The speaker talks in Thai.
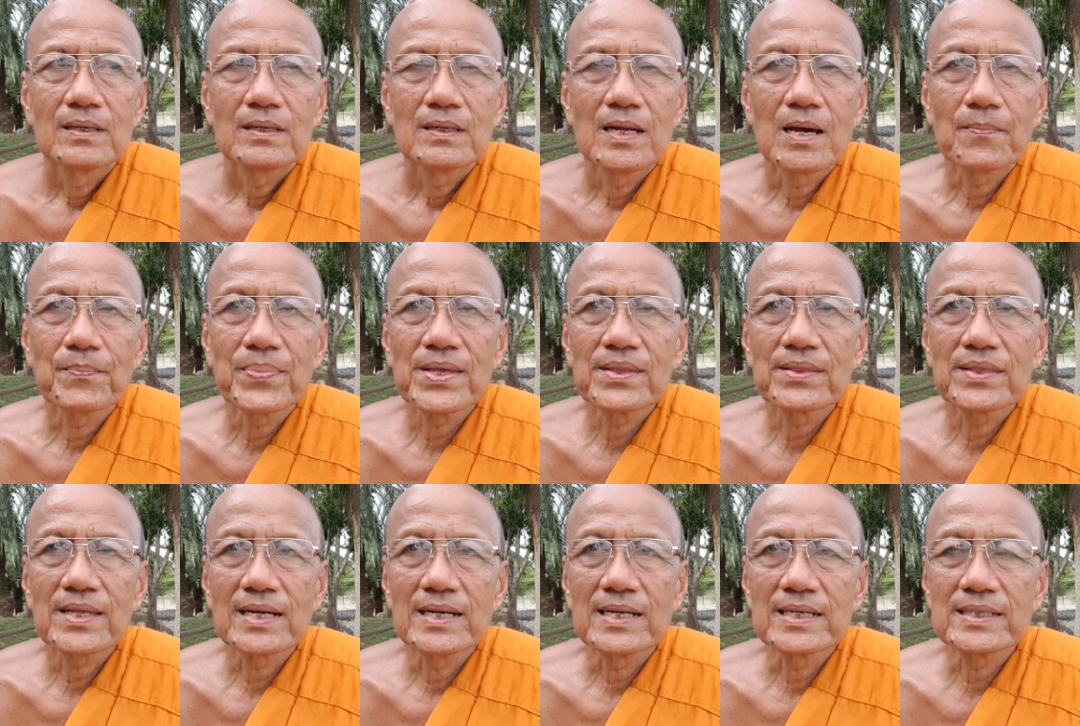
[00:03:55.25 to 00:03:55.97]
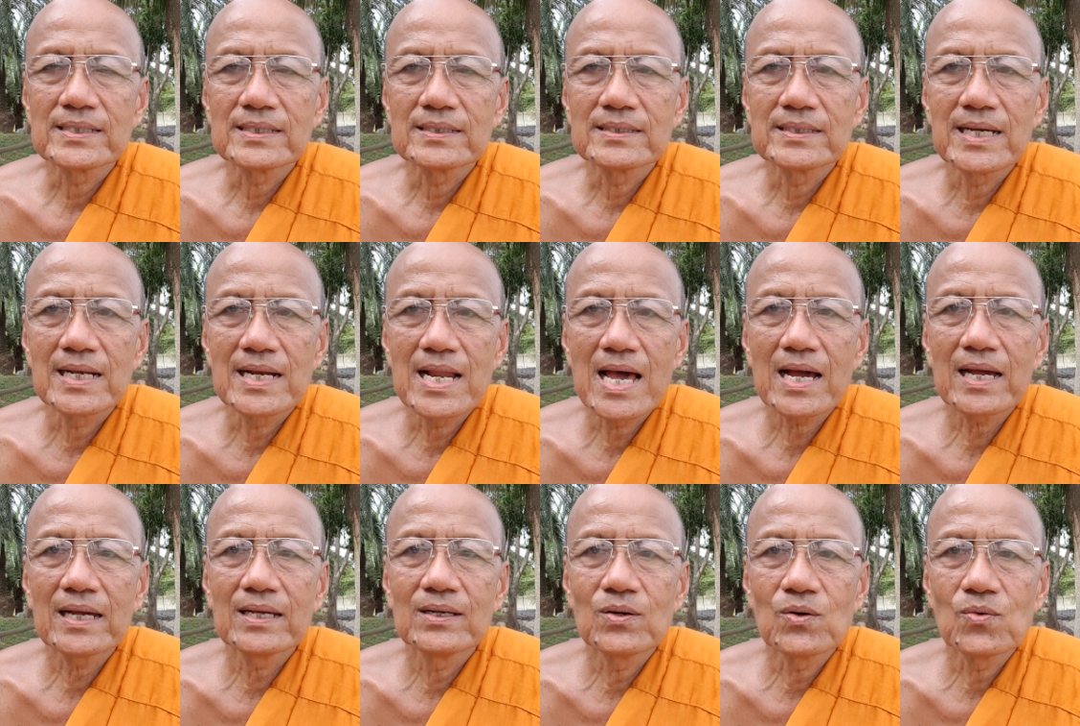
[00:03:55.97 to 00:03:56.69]
และเป็นสัญลั
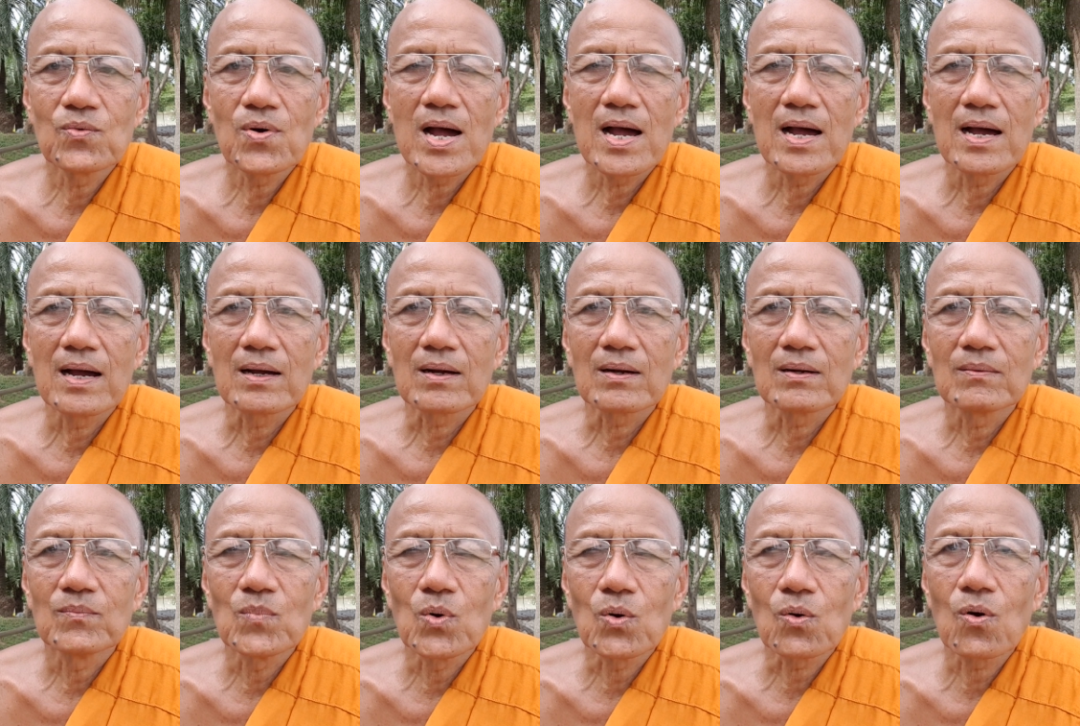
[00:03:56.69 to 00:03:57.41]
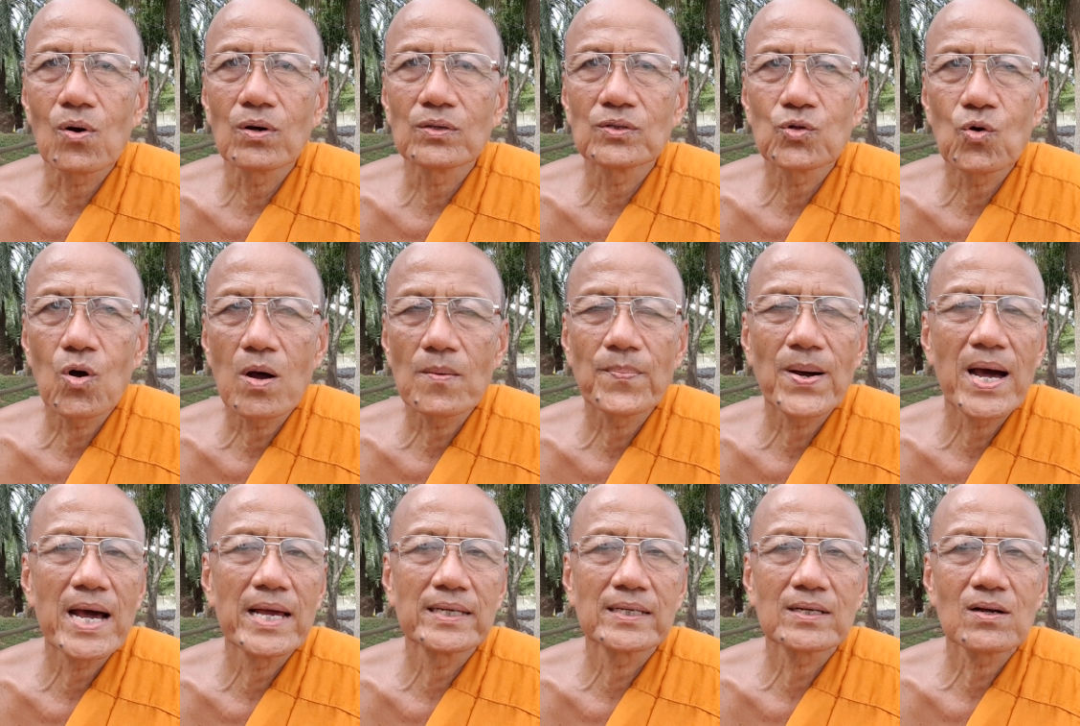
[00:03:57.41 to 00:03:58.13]
กษณ์ให้รู้ว่าบุคคลทั่ว
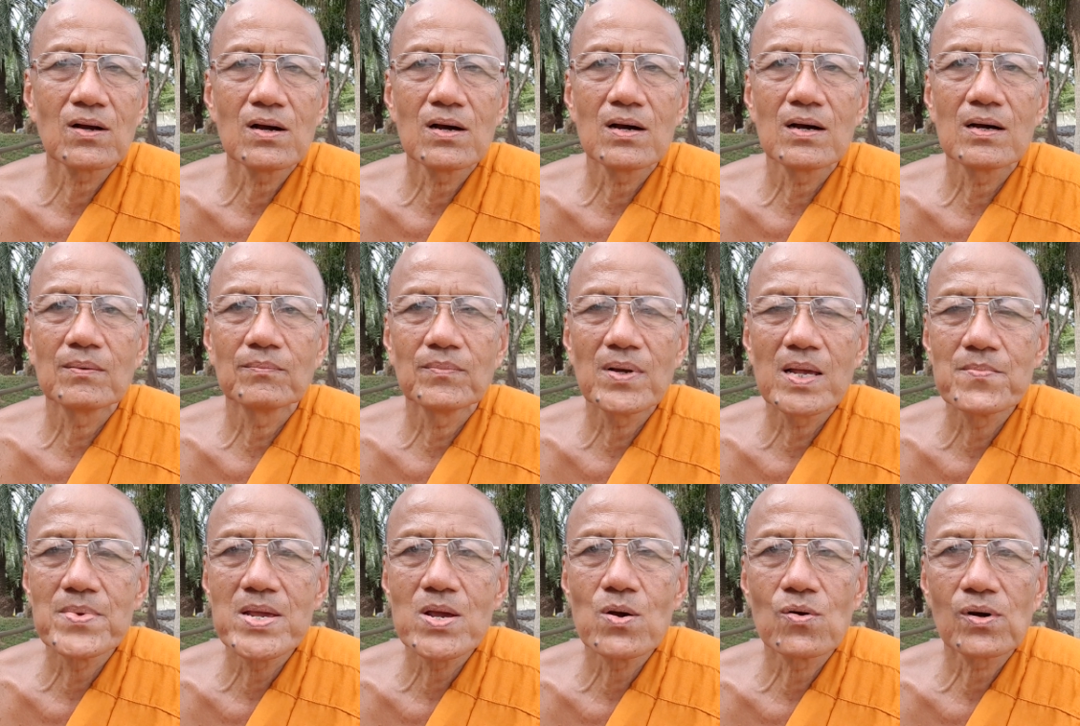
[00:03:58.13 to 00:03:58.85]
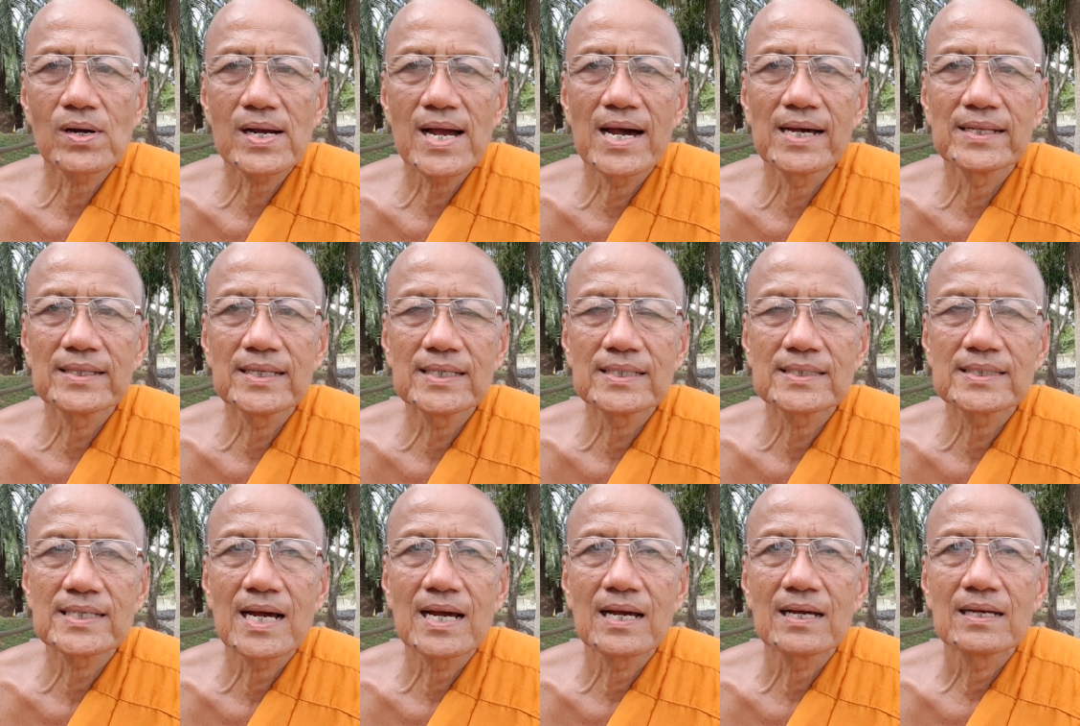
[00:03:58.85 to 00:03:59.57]
ไปก็ไม่มีโอกาสที่
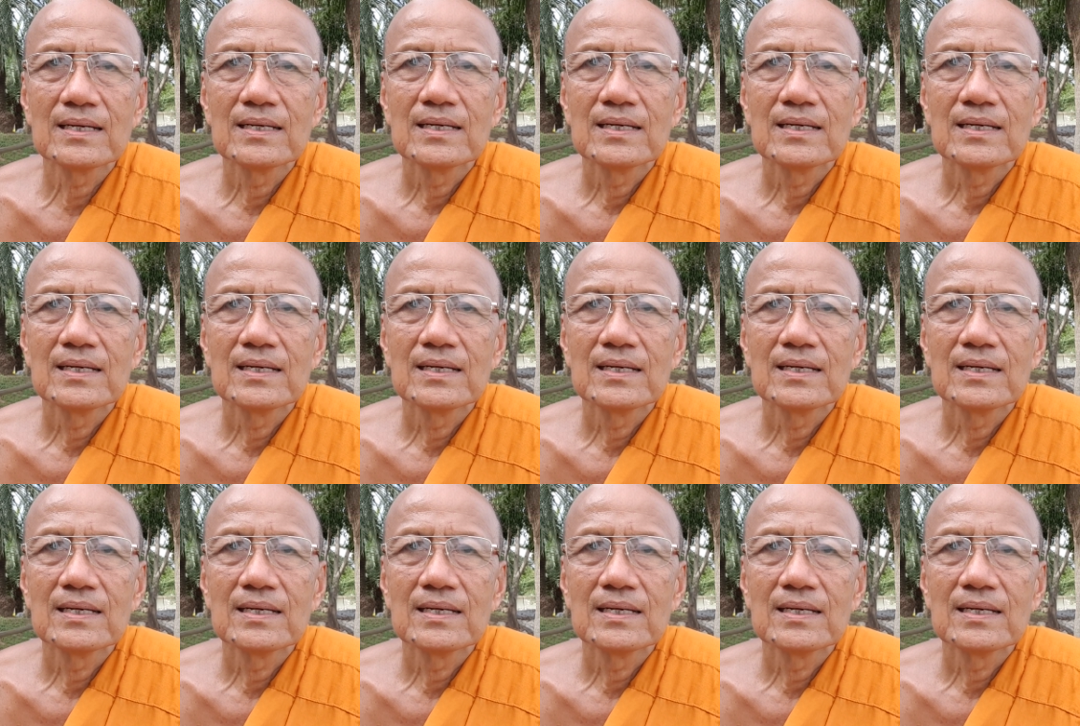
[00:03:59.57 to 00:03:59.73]
จะ